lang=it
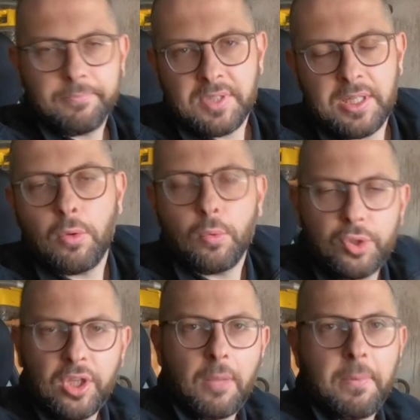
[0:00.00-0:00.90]
se non
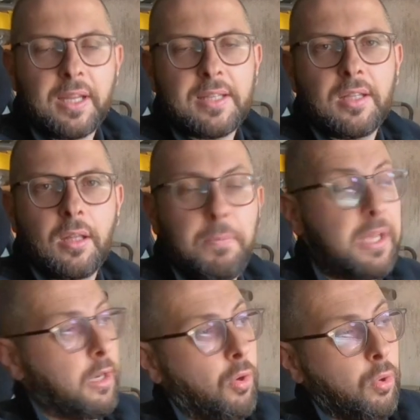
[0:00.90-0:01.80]
uscite perché siete
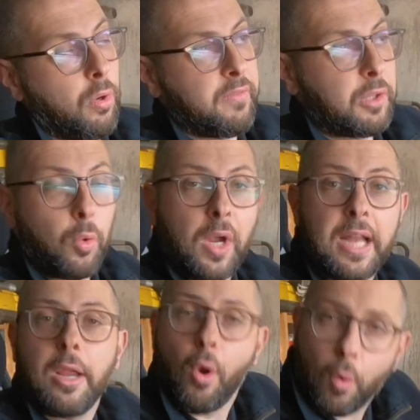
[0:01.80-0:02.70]
pigri o non avete un
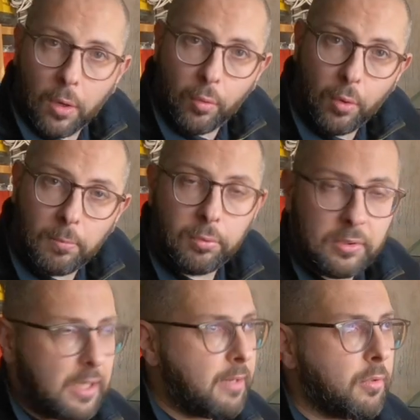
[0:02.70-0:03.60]
cane o qualcuno
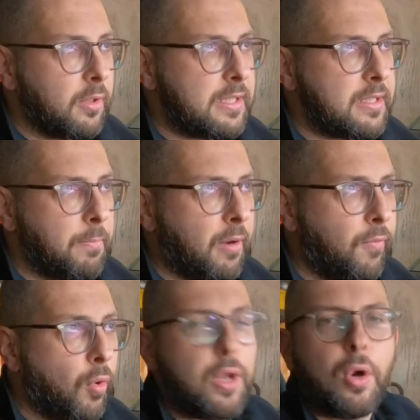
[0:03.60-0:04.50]
butta l'immondizia per
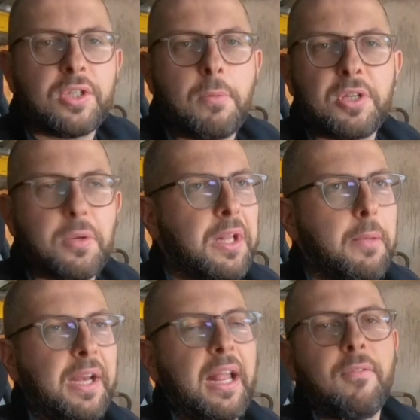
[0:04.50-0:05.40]
voi o semplicemente
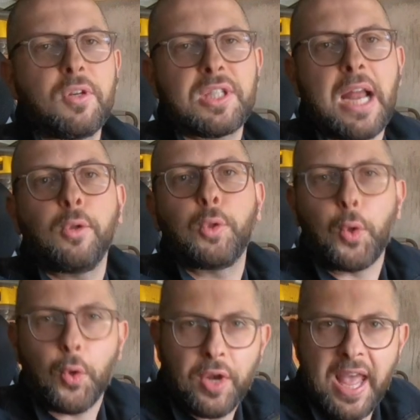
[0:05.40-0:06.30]
perché la vostra auto
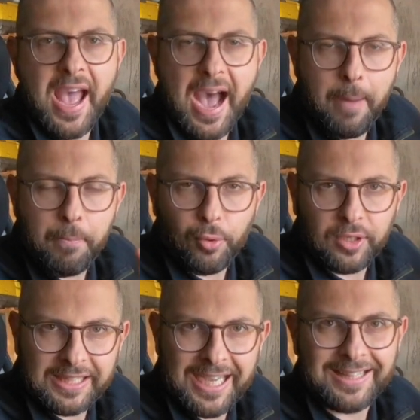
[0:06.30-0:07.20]
non è a
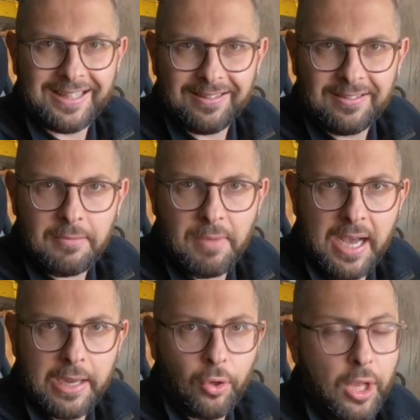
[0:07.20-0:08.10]
portata di
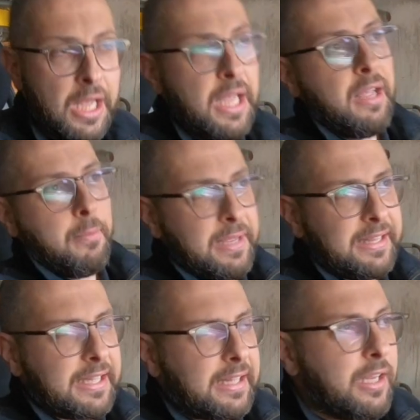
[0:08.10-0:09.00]
mano,
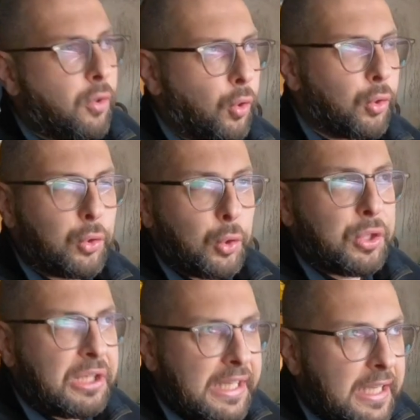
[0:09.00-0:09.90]
mettete in conto
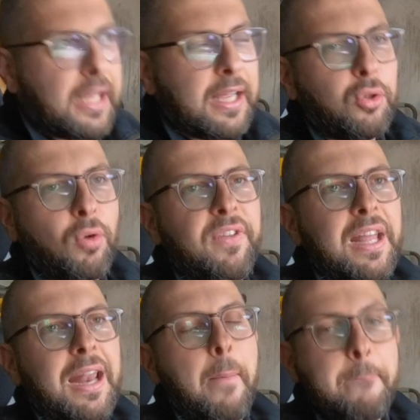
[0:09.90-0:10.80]
di eh,
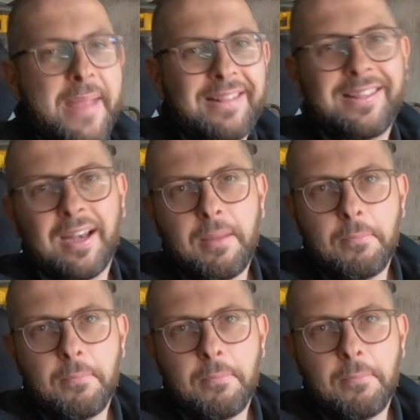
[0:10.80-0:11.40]
doverla mettere in